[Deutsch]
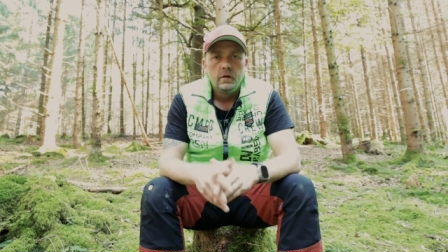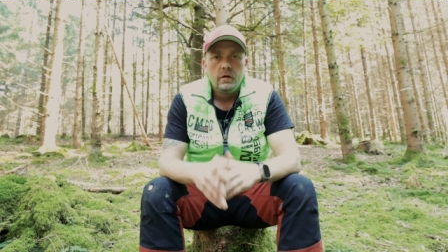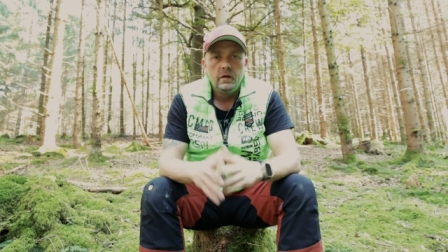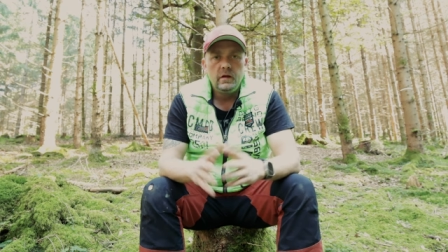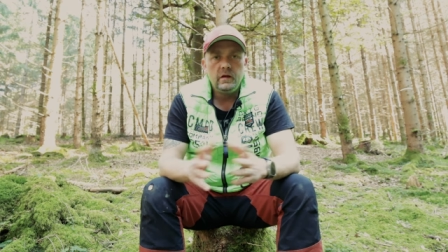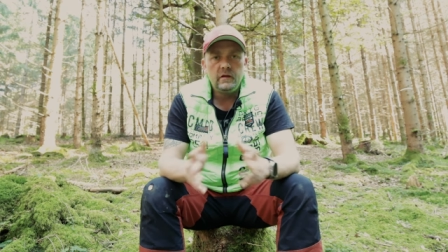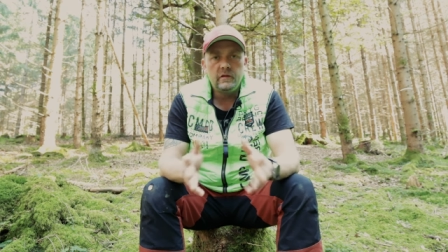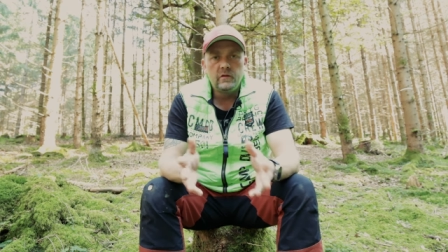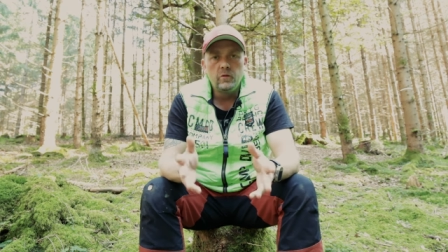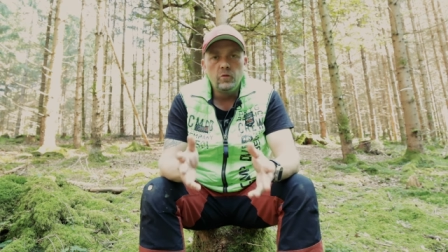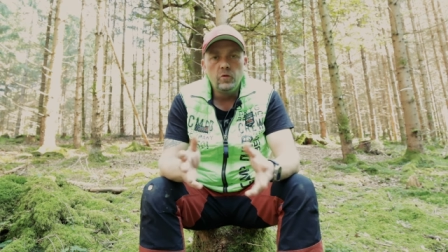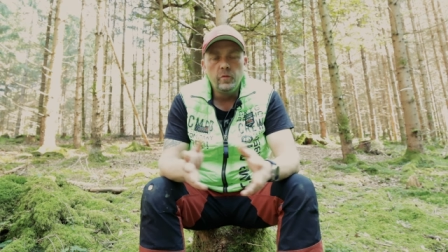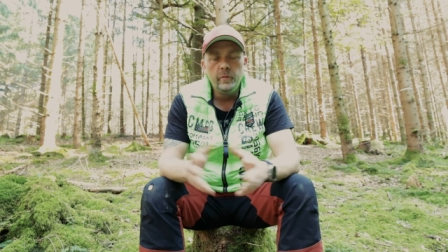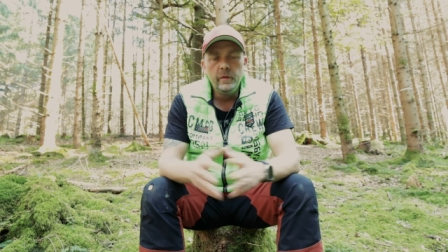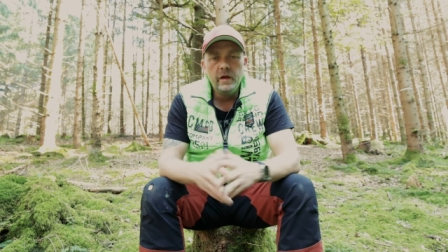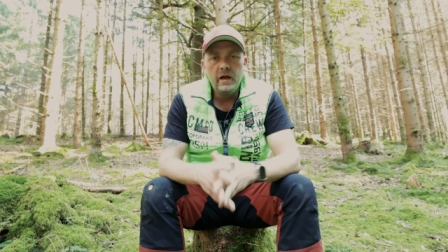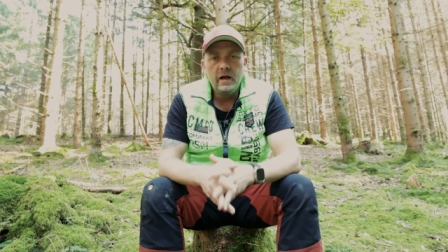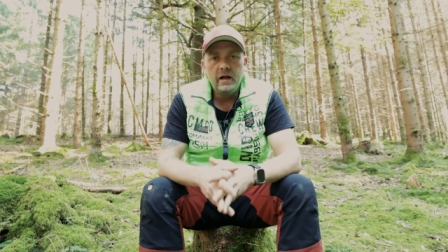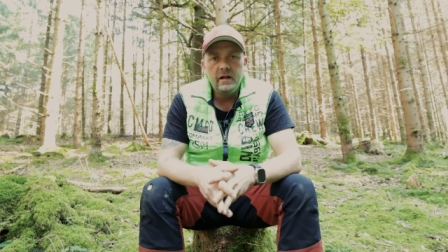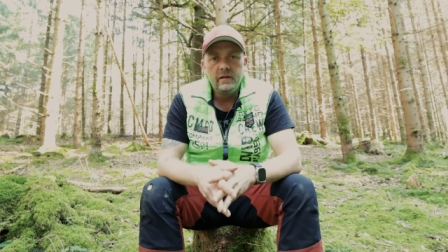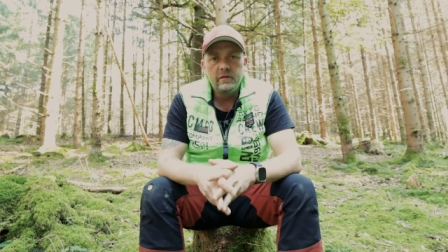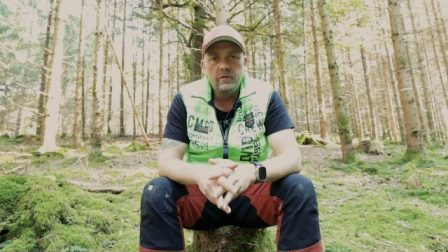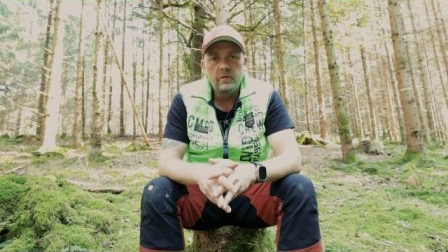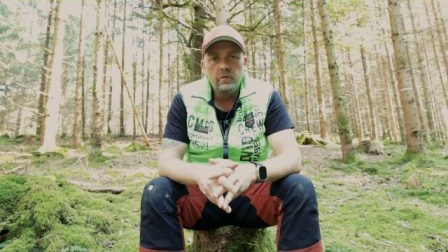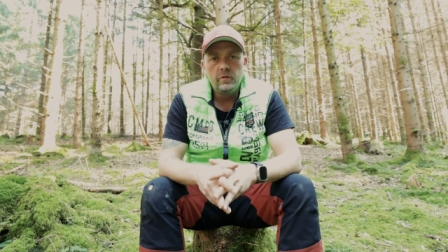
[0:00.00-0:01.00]
Ich suche mir
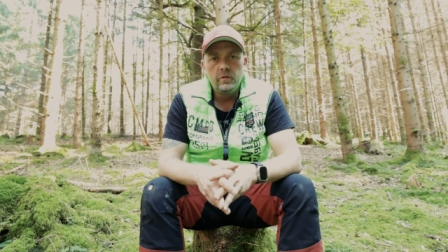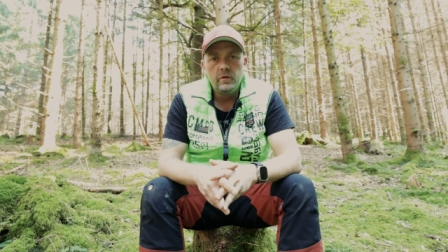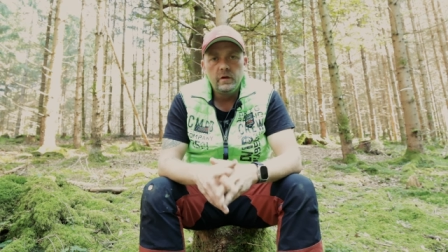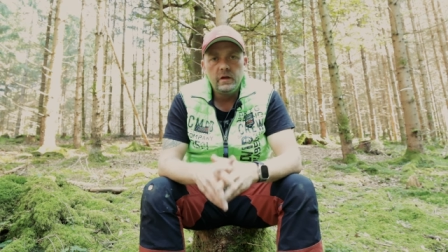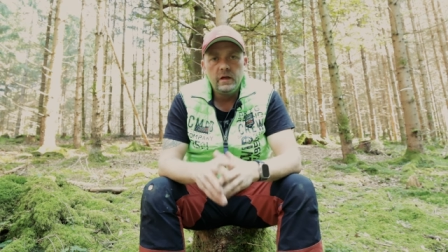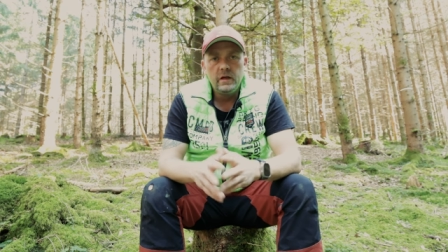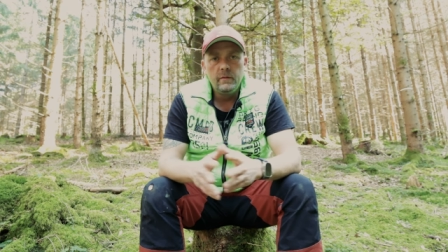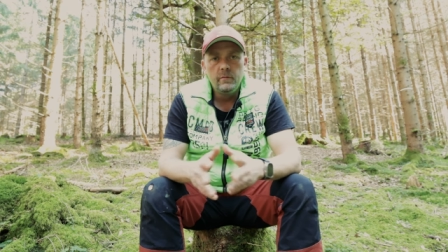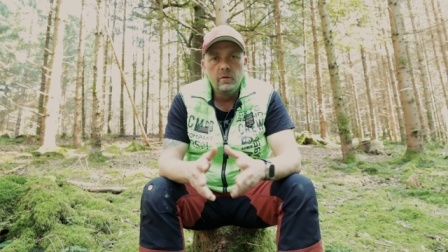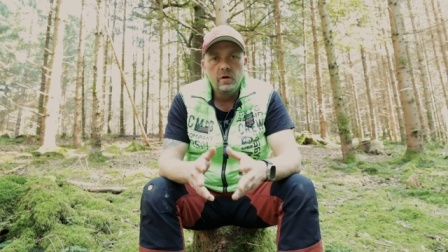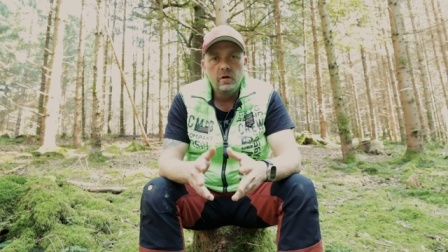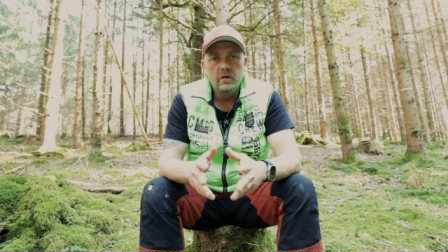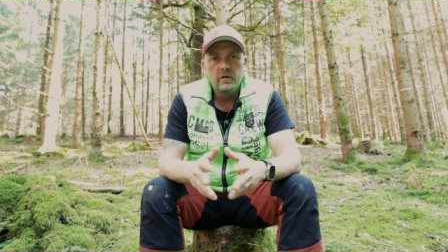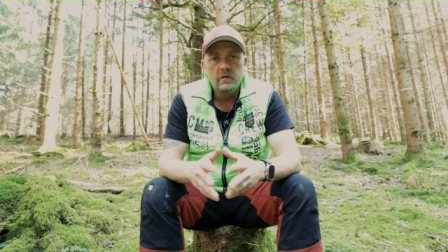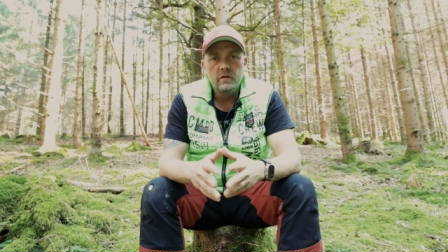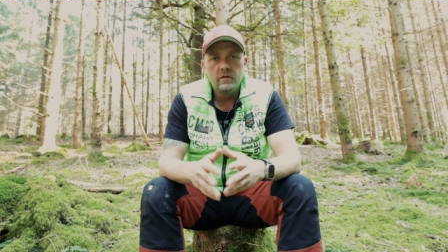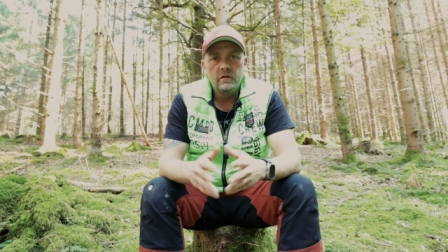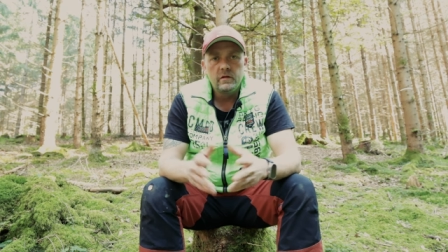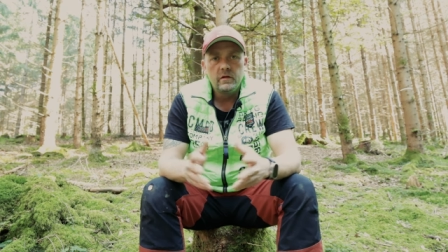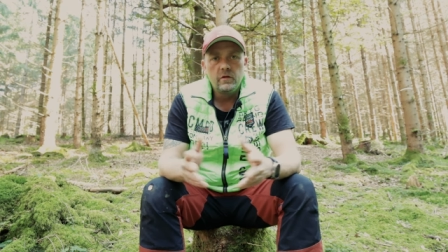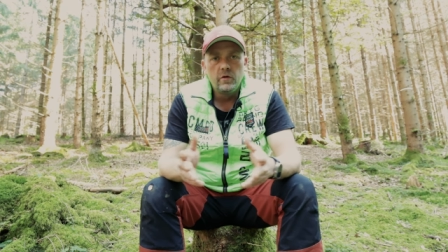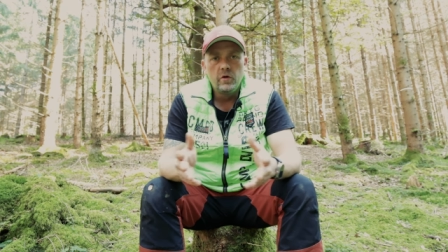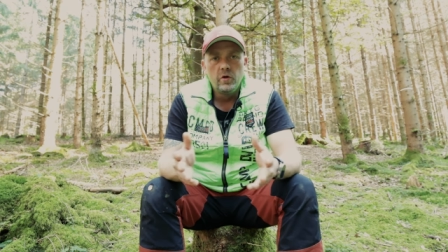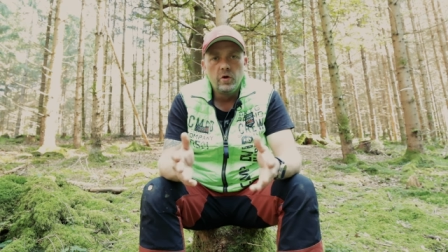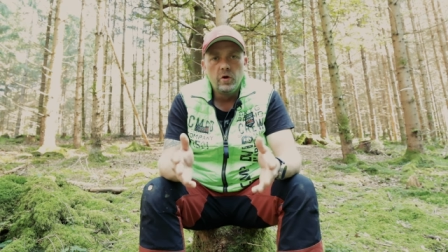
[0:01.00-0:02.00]
also immer
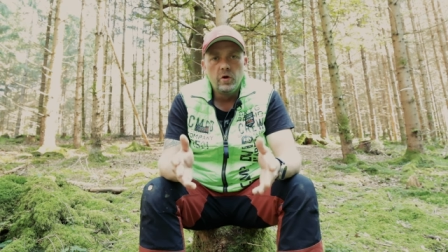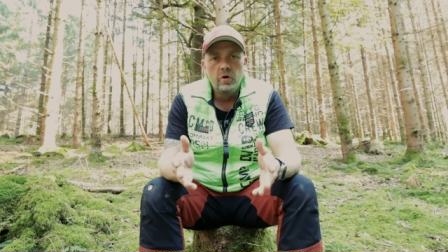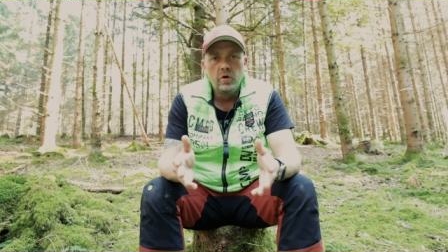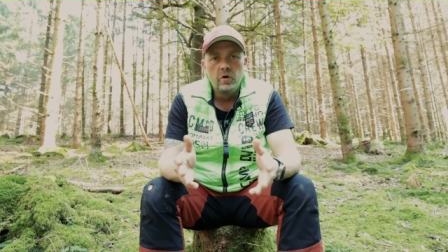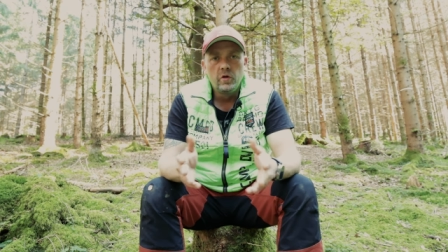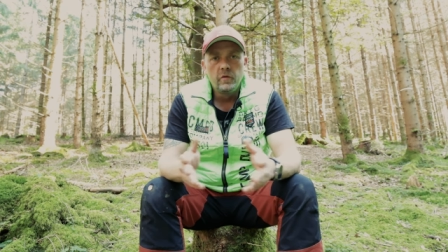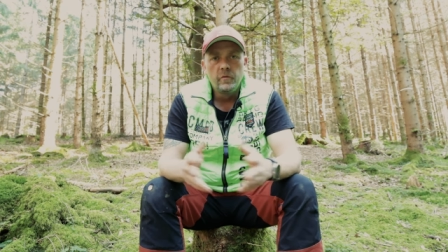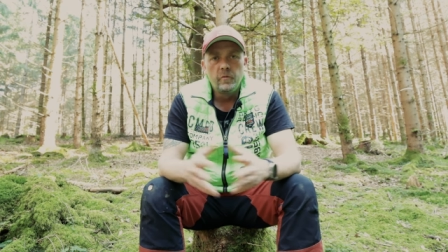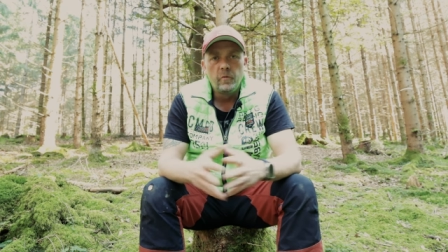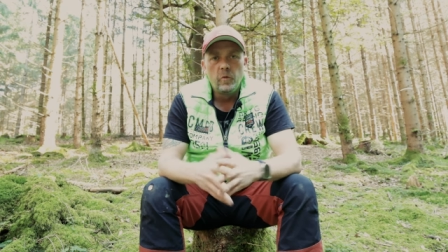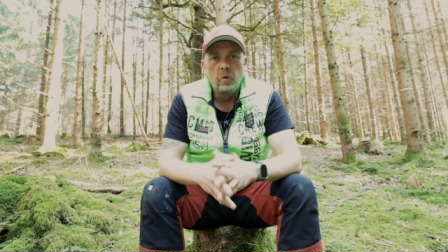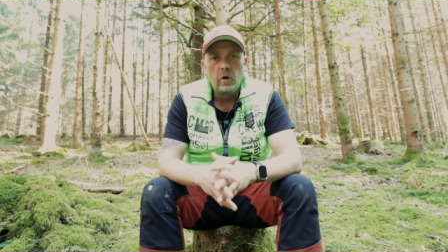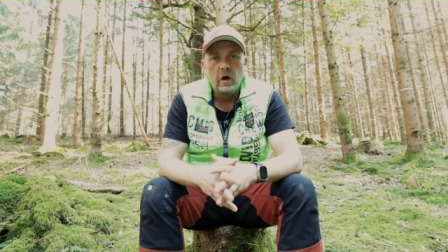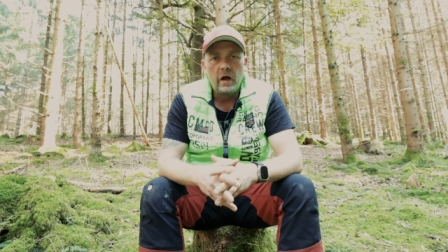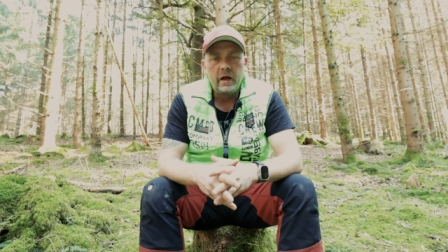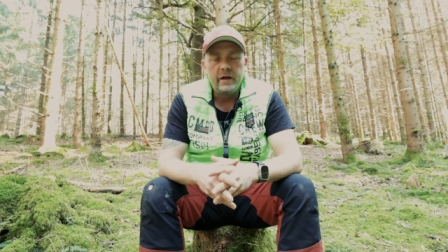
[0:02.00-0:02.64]
irgendwo